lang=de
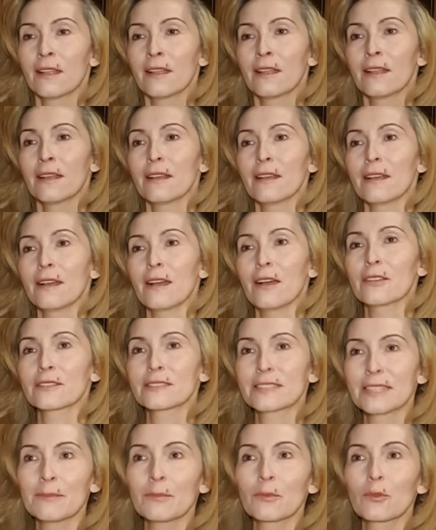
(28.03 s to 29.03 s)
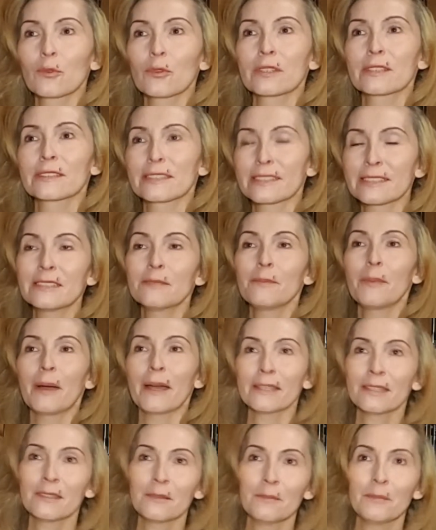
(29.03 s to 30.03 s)
aus dem Grund, es ist eine
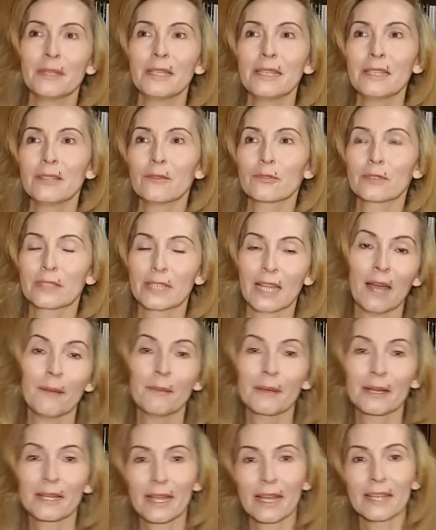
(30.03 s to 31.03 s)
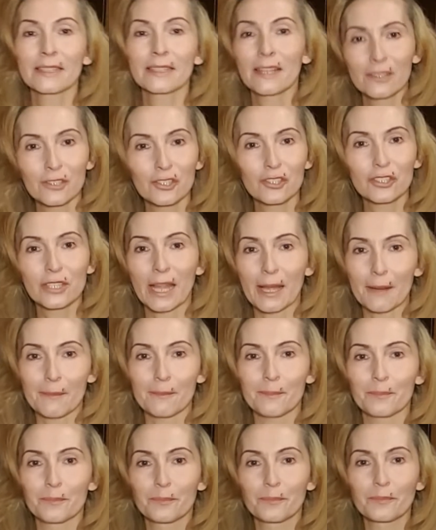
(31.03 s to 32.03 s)
Pandemie und ja, man kann dran sterben.
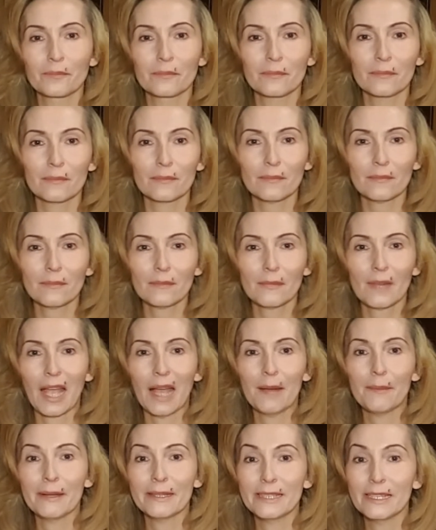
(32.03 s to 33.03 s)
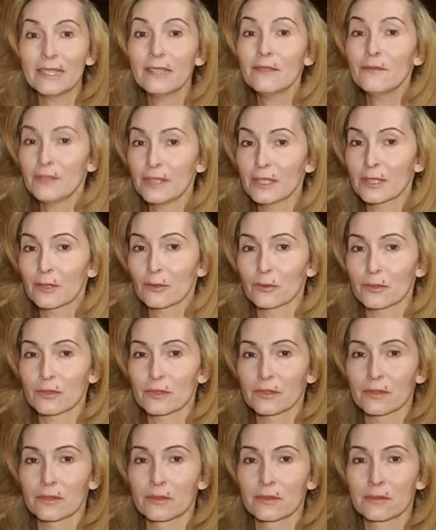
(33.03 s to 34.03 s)
Aber an jedem Virus
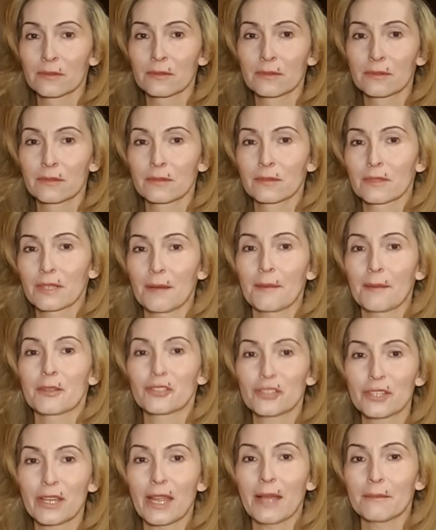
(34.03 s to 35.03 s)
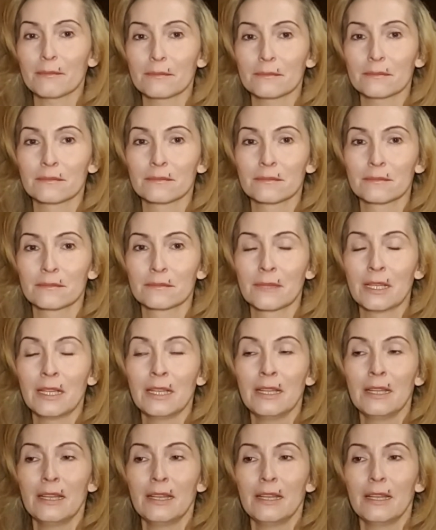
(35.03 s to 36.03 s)
kann man sterben.
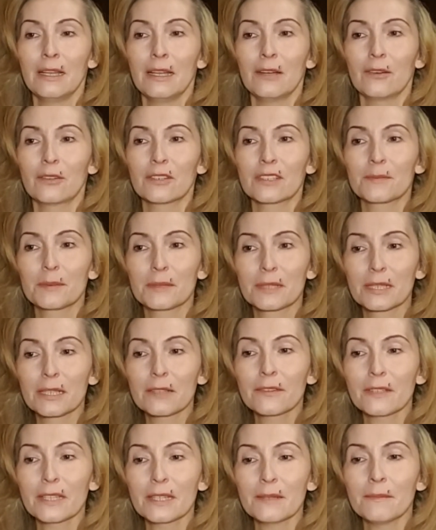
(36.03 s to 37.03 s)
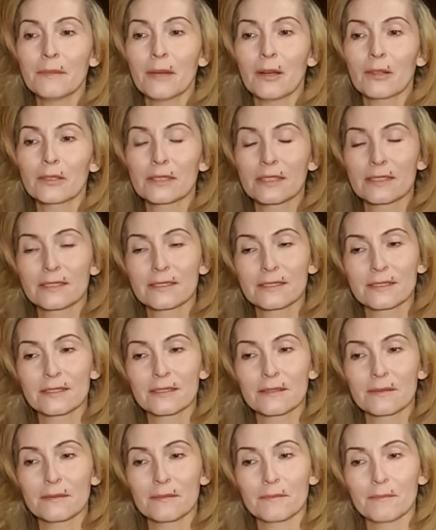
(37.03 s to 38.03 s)
Und es betrifft eben auch, dass
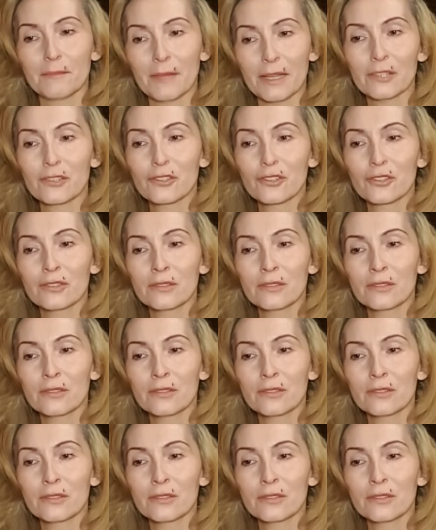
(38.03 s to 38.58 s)
Menschen,